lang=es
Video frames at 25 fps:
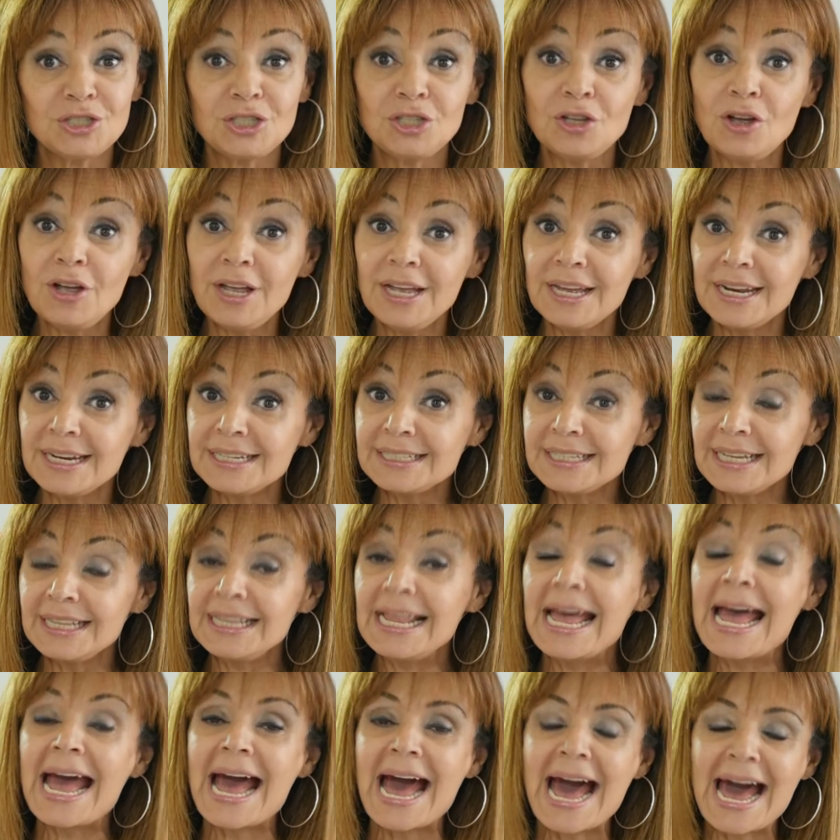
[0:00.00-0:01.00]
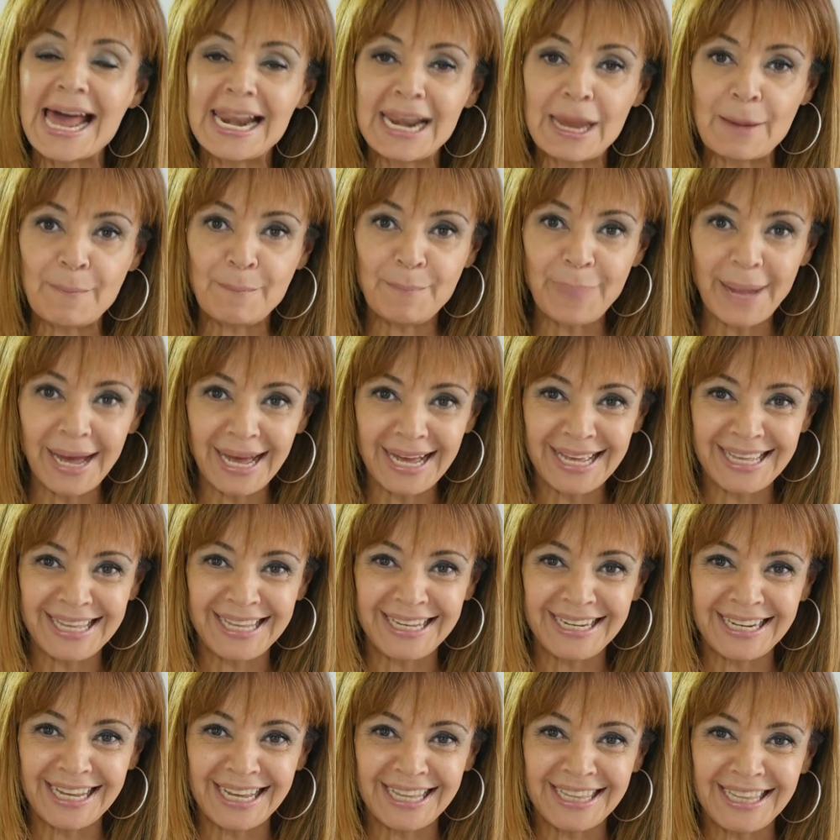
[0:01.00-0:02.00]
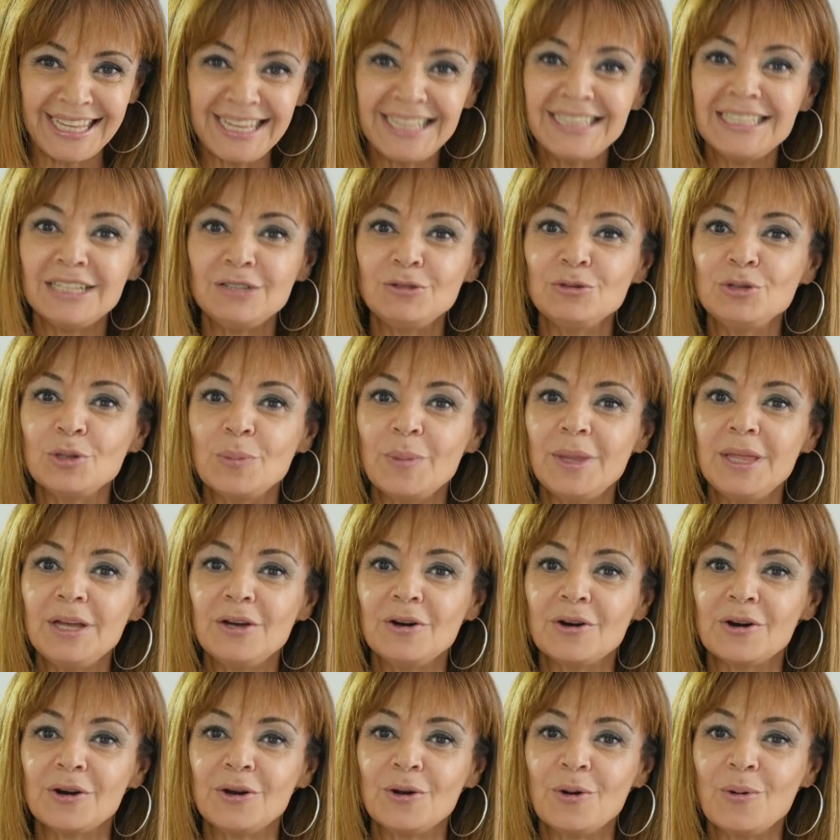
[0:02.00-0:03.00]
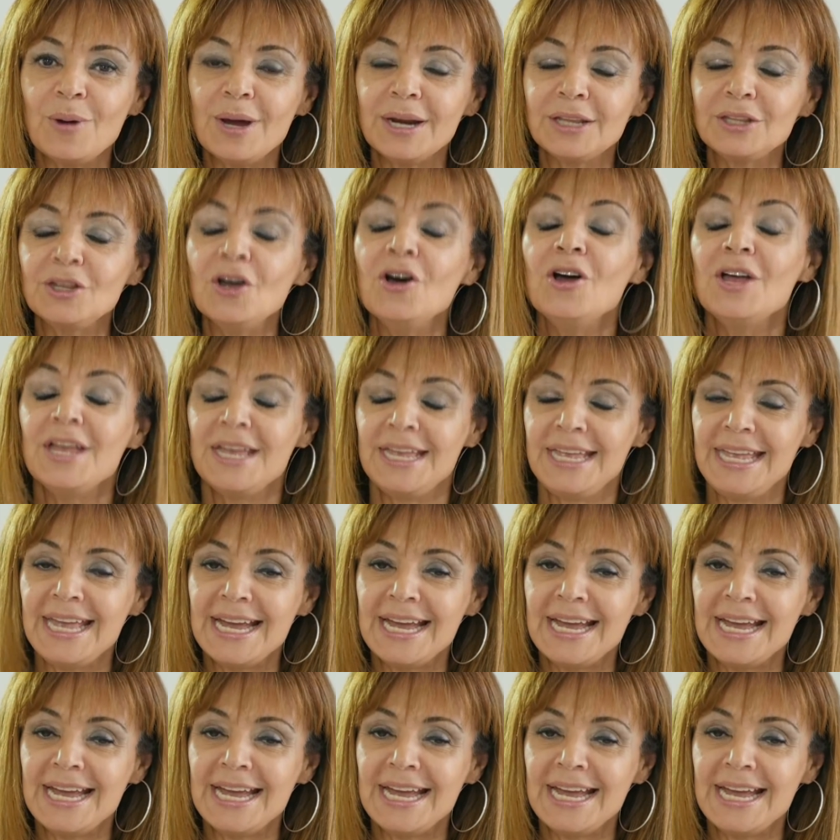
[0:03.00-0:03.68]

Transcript: Y si no, ingresan a la página de Instituto Médico Río Cuarto